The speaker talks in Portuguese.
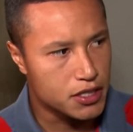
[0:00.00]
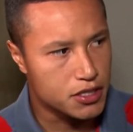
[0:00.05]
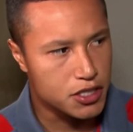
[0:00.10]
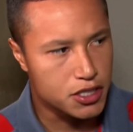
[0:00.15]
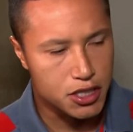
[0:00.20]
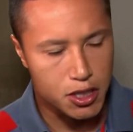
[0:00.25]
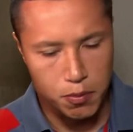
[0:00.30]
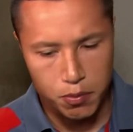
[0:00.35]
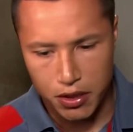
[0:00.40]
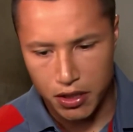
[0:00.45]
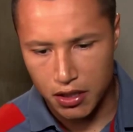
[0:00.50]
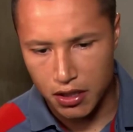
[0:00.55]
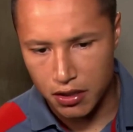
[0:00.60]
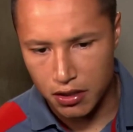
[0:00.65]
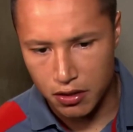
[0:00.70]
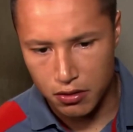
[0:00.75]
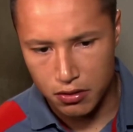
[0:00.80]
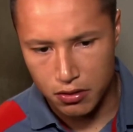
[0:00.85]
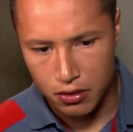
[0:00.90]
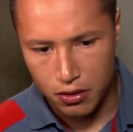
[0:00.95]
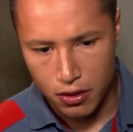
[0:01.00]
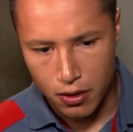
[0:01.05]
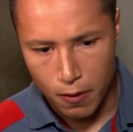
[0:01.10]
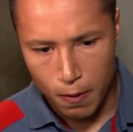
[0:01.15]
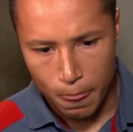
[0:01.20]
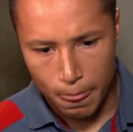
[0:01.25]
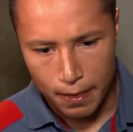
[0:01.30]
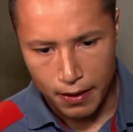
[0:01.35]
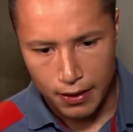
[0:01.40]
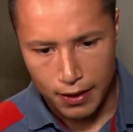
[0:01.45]
A gente sempre está tentando
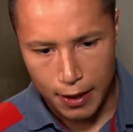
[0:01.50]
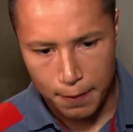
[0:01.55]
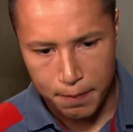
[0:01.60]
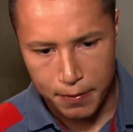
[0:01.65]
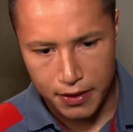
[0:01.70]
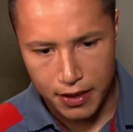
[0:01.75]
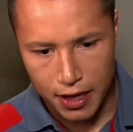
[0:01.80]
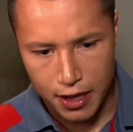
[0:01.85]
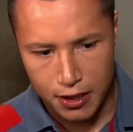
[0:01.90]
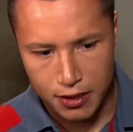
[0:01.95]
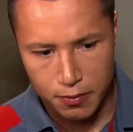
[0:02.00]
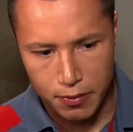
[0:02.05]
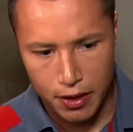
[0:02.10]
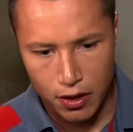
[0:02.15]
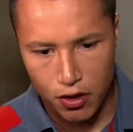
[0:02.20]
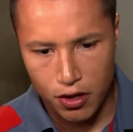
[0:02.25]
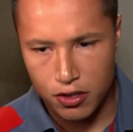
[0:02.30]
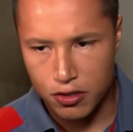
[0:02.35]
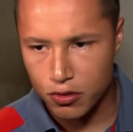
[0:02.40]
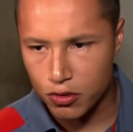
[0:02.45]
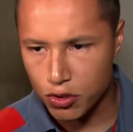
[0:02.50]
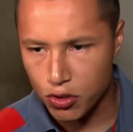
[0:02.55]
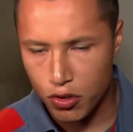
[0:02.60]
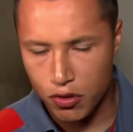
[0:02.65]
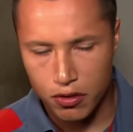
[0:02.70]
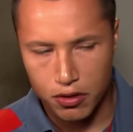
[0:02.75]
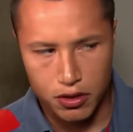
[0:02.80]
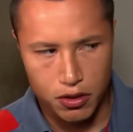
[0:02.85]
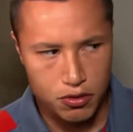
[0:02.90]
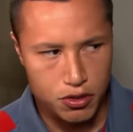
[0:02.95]
lapidar as melhoras no
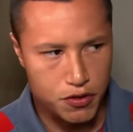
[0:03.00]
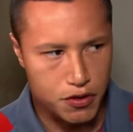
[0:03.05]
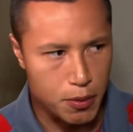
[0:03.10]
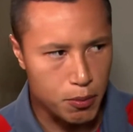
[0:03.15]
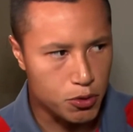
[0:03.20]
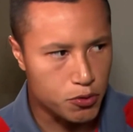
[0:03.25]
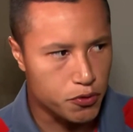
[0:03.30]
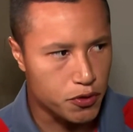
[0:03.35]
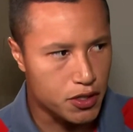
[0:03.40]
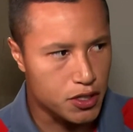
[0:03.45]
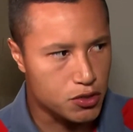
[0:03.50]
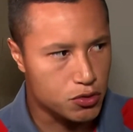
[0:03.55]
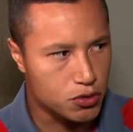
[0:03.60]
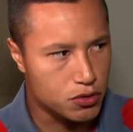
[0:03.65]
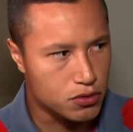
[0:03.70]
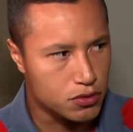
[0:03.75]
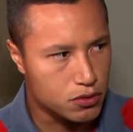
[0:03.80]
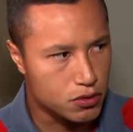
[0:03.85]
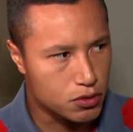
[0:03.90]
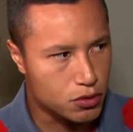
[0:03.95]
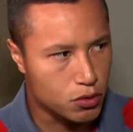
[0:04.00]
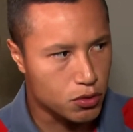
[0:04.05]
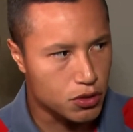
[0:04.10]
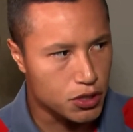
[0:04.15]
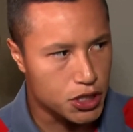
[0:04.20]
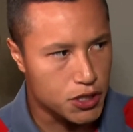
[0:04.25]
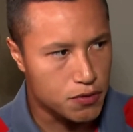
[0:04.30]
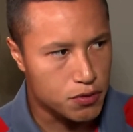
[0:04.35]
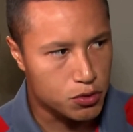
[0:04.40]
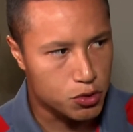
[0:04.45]
jogo, então a gente fica muito feliz quando, quando o
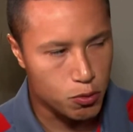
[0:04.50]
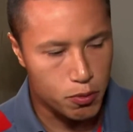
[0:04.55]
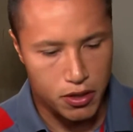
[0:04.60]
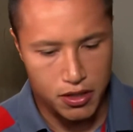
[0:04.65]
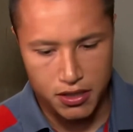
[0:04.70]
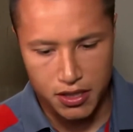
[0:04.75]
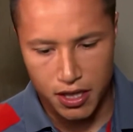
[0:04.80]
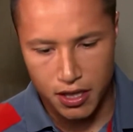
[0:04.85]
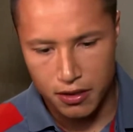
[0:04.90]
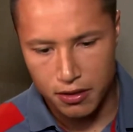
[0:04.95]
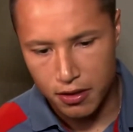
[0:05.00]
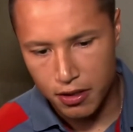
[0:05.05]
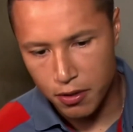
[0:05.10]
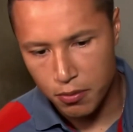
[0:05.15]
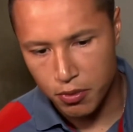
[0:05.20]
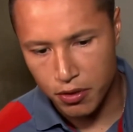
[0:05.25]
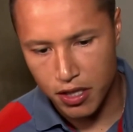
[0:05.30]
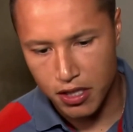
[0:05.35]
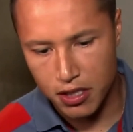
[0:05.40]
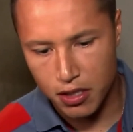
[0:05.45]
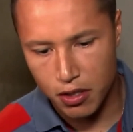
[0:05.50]
coletivo sobressai, que é sinal